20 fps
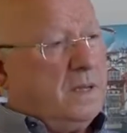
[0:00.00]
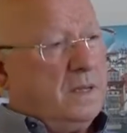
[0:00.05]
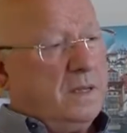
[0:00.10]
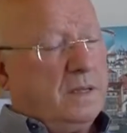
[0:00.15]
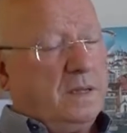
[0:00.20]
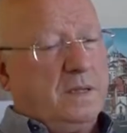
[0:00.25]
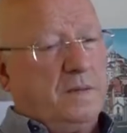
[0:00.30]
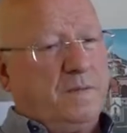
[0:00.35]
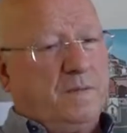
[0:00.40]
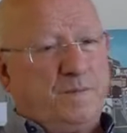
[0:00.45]

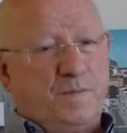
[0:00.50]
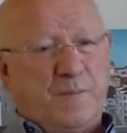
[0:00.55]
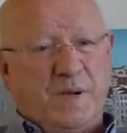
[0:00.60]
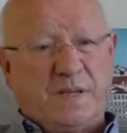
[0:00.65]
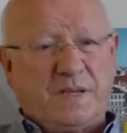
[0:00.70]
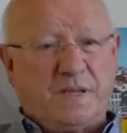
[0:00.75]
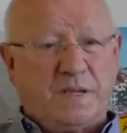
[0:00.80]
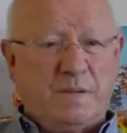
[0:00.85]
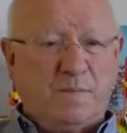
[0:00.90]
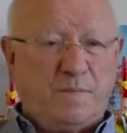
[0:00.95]
eh,
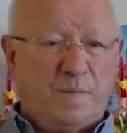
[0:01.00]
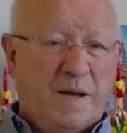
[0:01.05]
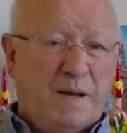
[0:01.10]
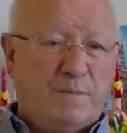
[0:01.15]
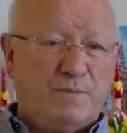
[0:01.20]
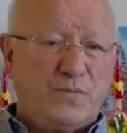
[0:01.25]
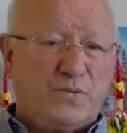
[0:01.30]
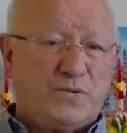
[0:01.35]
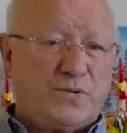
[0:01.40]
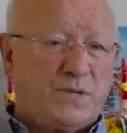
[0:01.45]

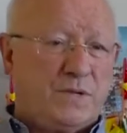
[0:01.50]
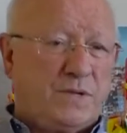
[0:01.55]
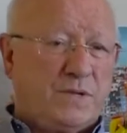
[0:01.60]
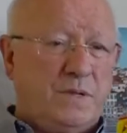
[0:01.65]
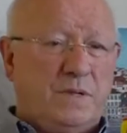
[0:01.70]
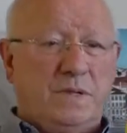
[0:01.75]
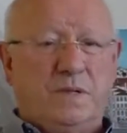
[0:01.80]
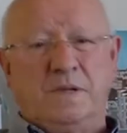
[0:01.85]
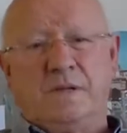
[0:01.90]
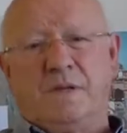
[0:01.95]
participámos
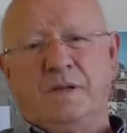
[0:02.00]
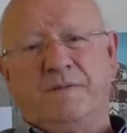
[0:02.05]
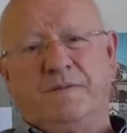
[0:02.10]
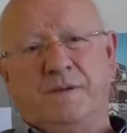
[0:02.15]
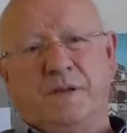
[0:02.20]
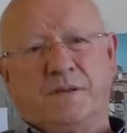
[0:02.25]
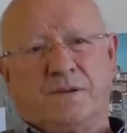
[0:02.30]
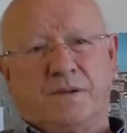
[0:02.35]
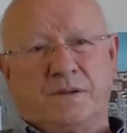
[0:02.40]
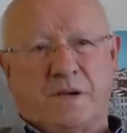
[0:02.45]
em
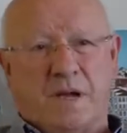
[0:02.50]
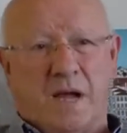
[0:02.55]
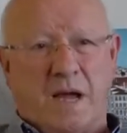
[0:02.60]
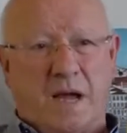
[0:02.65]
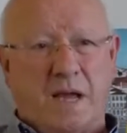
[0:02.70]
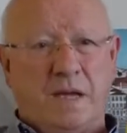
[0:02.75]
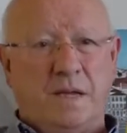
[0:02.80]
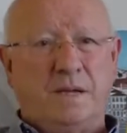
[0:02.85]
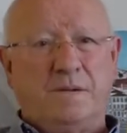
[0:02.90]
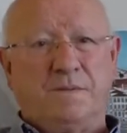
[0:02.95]
eventos
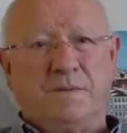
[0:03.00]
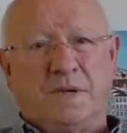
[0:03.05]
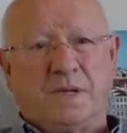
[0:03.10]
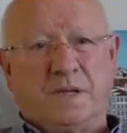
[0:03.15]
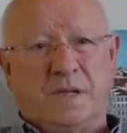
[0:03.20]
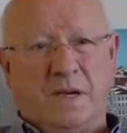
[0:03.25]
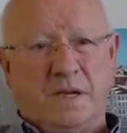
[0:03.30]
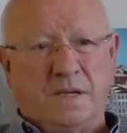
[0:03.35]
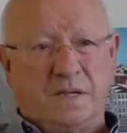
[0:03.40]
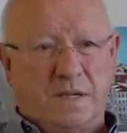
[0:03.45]
cá e no
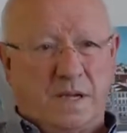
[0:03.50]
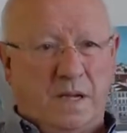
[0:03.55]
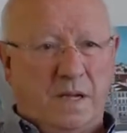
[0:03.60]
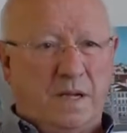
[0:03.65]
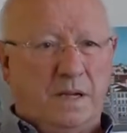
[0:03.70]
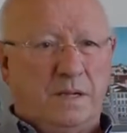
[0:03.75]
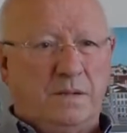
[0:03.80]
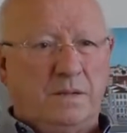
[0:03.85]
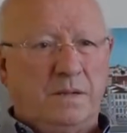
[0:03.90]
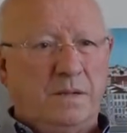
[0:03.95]

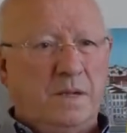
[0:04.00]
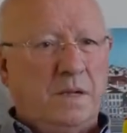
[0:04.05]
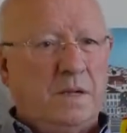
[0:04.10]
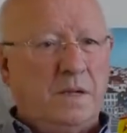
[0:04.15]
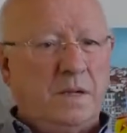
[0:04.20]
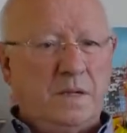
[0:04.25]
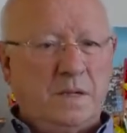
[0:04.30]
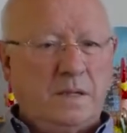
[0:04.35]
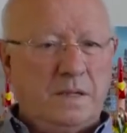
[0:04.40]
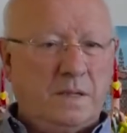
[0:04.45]
estrangeiro.
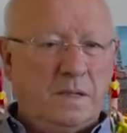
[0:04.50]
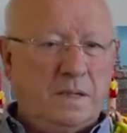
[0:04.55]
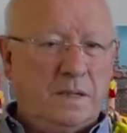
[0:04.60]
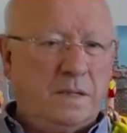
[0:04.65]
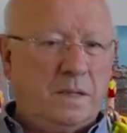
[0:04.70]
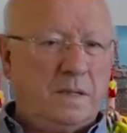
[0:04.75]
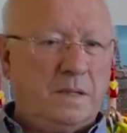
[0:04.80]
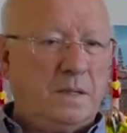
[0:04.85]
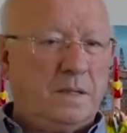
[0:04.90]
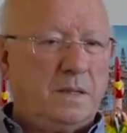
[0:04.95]

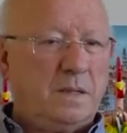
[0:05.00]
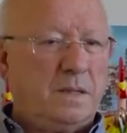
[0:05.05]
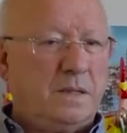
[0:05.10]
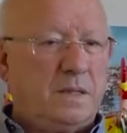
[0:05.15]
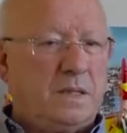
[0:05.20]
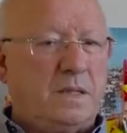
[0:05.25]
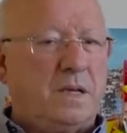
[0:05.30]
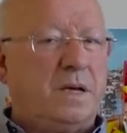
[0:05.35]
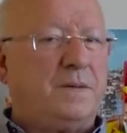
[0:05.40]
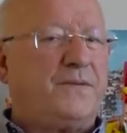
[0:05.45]

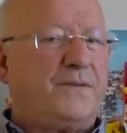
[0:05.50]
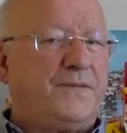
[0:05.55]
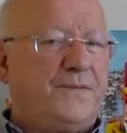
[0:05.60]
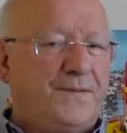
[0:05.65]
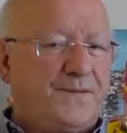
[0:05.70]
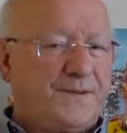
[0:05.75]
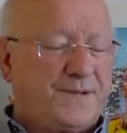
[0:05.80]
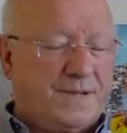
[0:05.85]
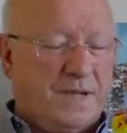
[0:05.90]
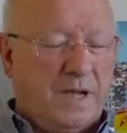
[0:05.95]
Eh,
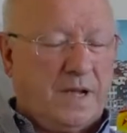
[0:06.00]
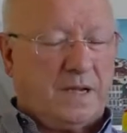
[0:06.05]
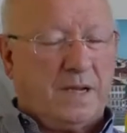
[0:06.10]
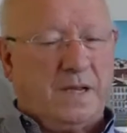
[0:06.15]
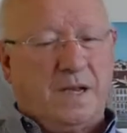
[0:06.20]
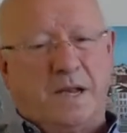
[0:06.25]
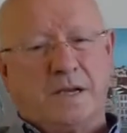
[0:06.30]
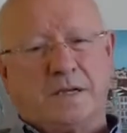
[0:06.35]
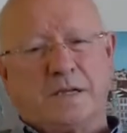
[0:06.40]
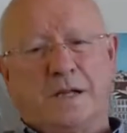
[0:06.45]
devo-vos dizer
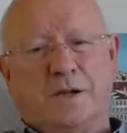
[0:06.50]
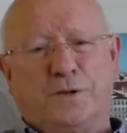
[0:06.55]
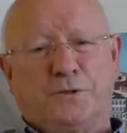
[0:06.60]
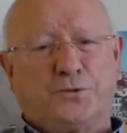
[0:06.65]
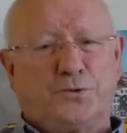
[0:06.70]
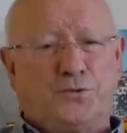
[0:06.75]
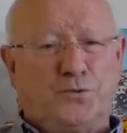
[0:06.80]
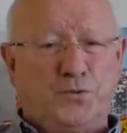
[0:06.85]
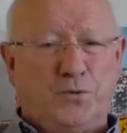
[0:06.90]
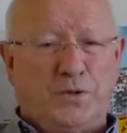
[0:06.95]
que nesta
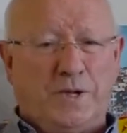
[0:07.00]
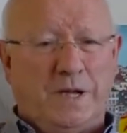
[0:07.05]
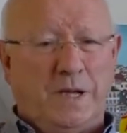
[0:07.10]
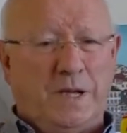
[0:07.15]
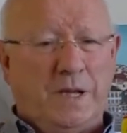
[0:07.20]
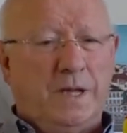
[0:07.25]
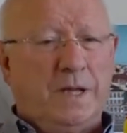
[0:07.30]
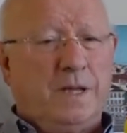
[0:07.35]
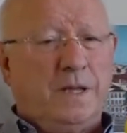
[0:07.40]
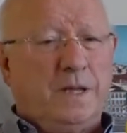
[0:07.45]

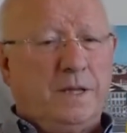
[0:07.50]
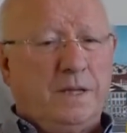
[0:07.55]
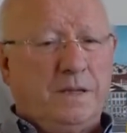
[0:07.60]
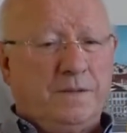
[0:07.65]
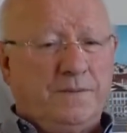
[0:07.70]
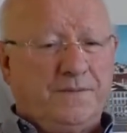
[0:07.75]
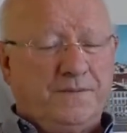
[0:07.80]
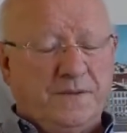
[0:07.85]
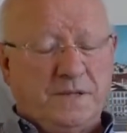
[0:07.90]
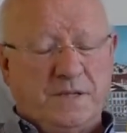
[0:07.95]
altura
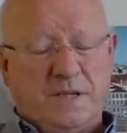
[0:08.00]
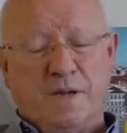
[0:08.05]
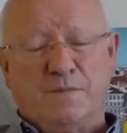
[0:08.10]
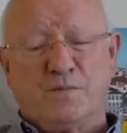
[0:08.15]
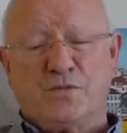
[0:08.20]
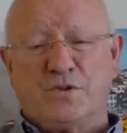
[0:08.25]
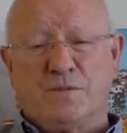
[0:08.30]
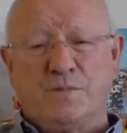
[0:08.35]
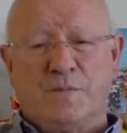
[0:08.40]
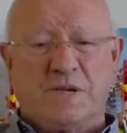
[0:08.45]
eh,
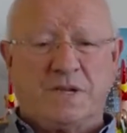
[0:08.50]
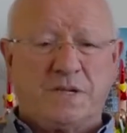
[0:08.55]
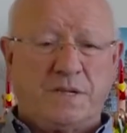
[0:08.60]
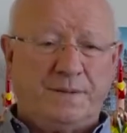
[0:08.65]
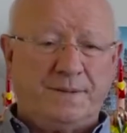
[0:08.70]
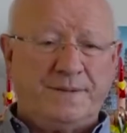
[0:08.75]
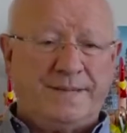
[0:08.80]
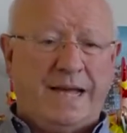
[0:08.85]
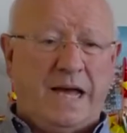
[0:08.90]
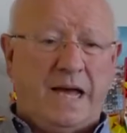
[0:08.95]
fizemos umas
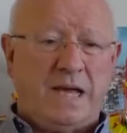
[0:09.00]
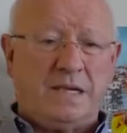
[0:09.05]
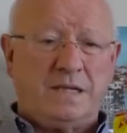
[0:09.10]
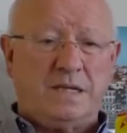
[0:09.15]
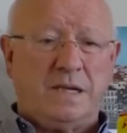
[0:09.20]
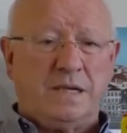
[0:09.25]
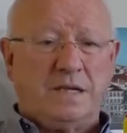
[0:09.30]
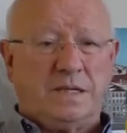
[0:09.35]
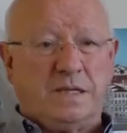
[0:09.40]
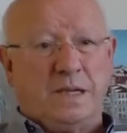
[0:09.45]

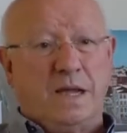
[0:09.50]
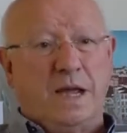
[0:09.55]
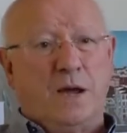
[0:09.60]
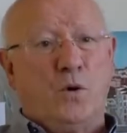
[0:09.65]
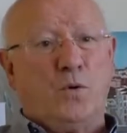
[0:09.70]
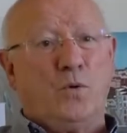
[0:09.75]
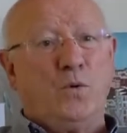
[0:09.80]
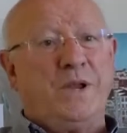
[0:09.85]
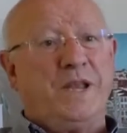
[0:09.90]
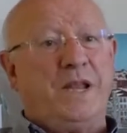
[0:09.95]
sondagens e é
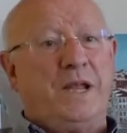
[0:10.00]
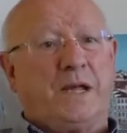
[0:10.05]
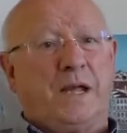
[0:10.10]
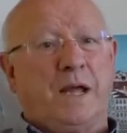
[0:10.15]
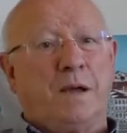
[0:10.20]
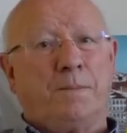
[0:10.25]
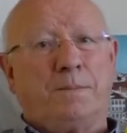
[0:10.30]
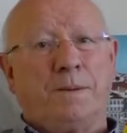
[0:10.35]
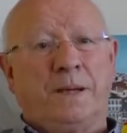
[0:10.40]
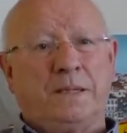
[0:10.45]
a
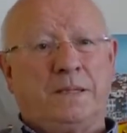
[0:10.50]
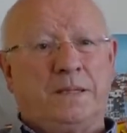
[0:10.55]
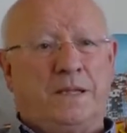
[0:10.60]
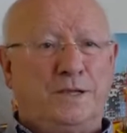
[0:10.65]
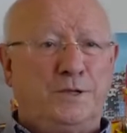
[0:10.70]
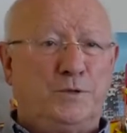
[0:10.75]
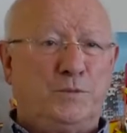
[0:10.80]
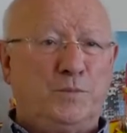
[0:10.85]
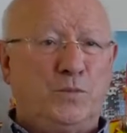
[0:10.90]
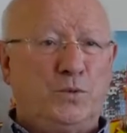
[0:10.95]
única
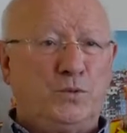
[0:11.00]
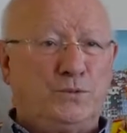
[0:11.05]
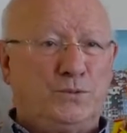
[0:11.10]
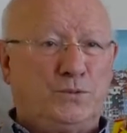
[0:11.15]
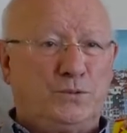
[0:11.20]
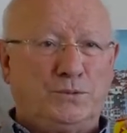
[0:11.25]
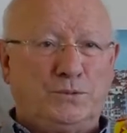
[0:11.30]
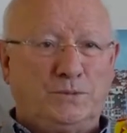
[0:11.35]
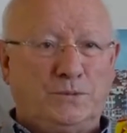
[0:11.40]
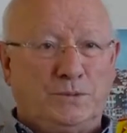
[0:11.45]
banda no
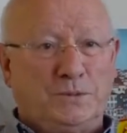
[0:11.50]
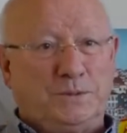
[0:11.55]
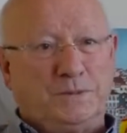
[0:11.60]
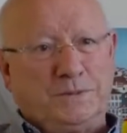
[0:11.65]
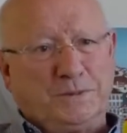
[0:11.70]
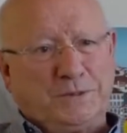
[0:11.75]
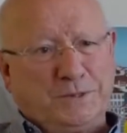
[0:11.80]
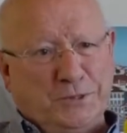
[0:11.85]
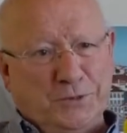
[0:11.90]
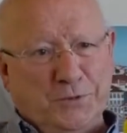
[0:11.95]
mundo
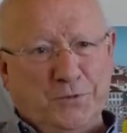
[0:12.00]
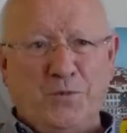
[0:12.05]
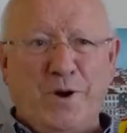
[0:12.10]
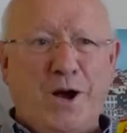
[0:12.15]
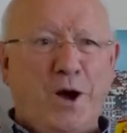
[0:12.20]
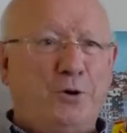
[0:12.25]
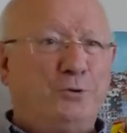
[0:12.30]
que não há